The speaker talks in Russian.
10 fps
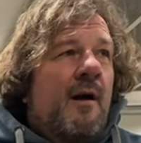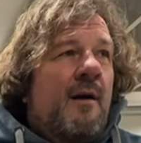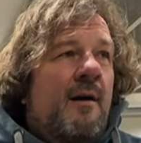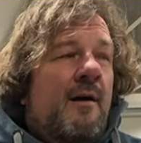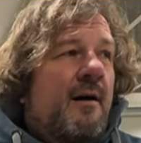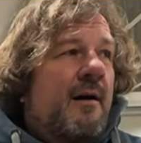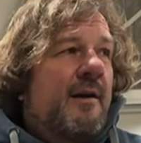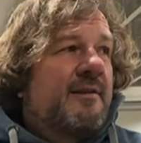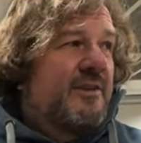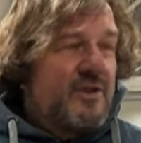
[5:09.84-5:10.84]
А,
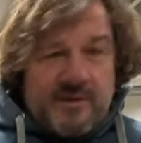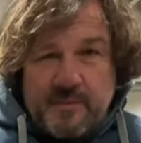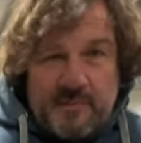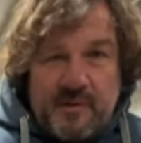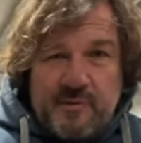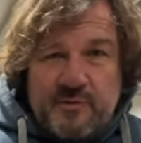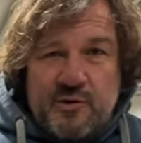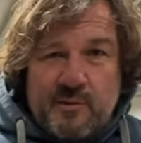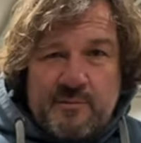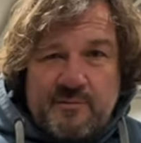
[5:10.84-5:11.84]
сейчас проблема в
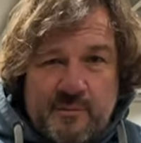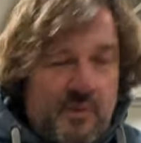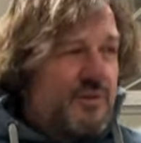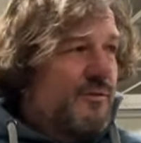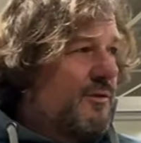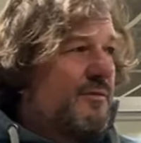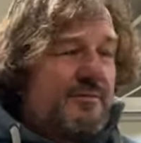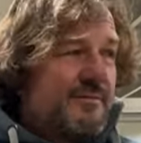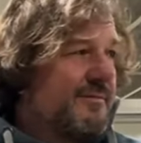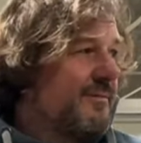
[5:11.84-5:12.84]
чем? Ну, просто вот
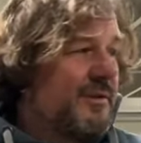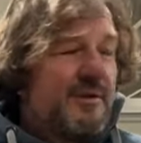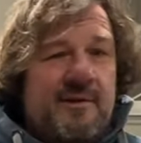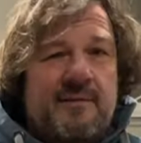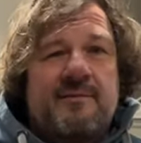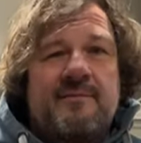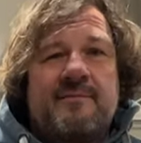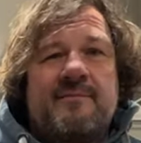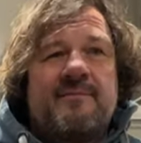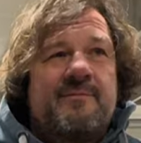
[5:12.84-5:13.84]
видно,
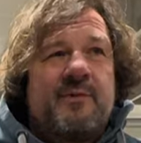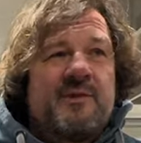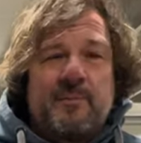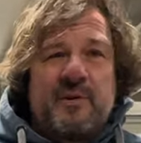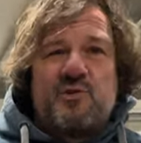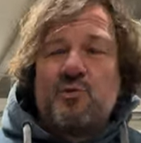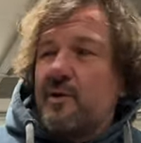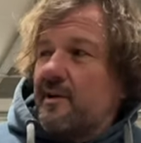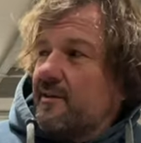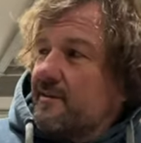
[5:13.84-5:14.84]
видно,
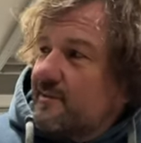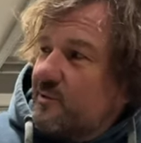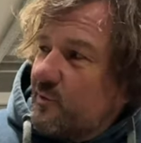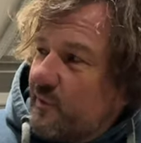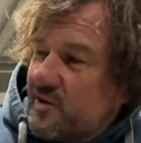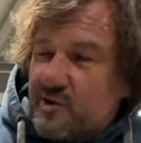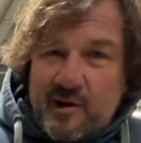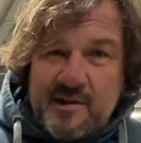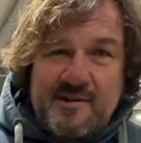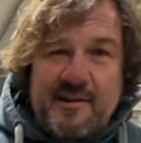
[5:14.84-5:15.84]
почуяли, что вещь
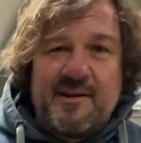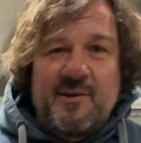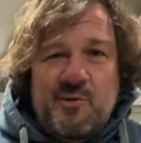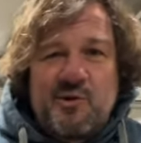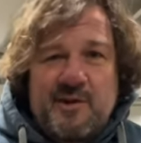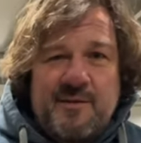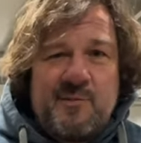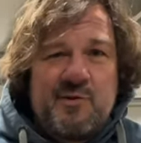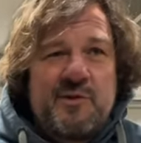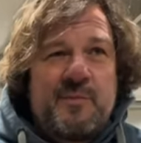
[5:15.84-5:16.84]
классная, хорошая,
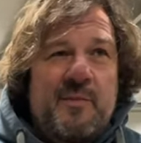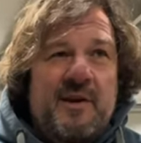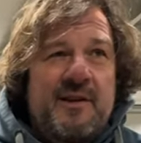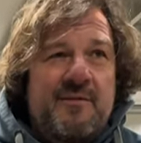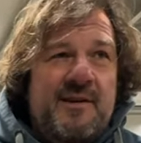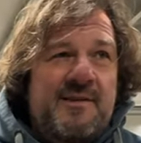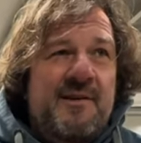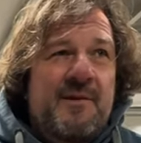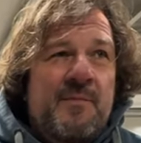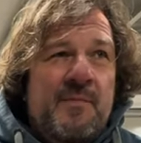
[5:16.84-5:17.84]
можно помариновать.
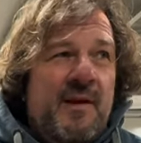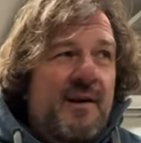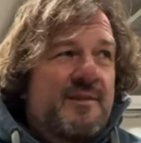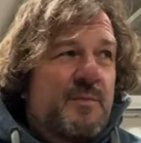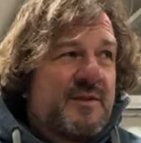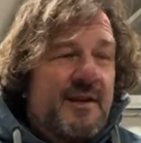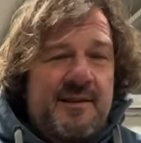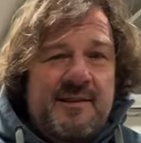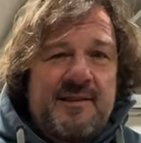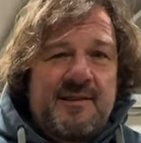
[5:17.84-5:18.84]
Э,
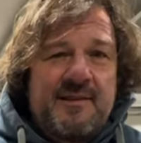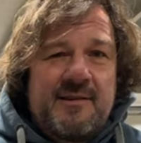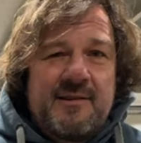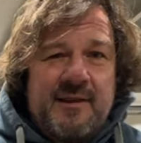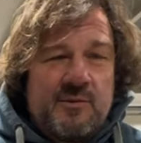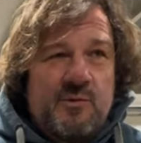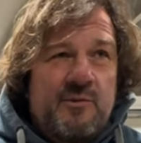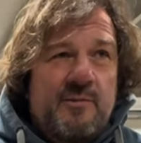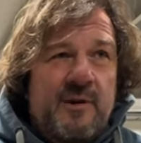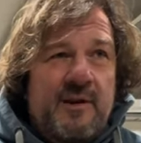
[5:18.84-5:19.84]
специалиста нету,
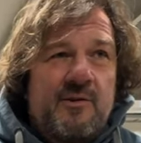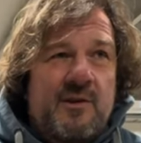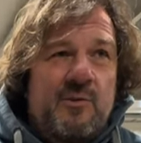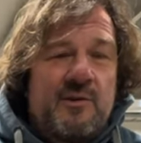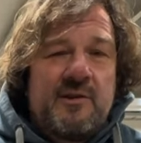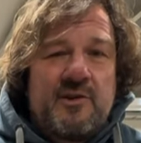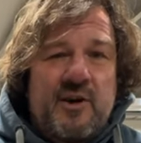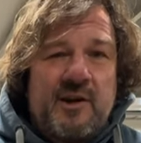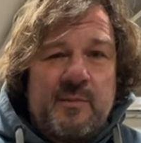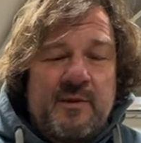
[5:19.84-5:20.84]
приехал какой-то
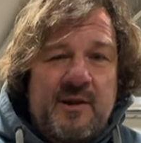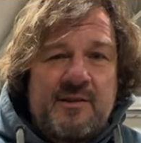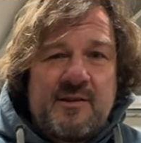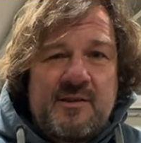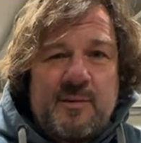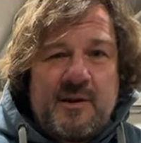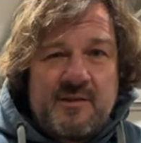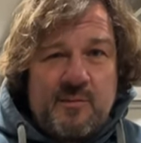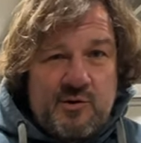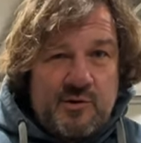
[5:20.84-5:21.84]
начальник, пытается разобраться,
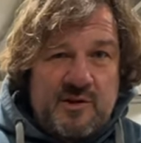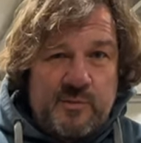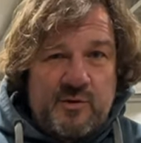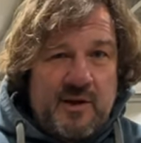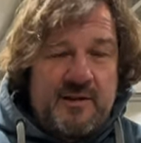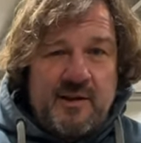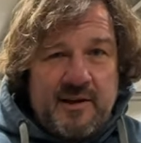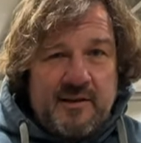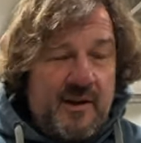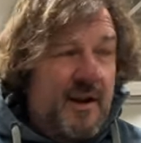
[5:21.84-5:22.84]
можно отпускать или нет.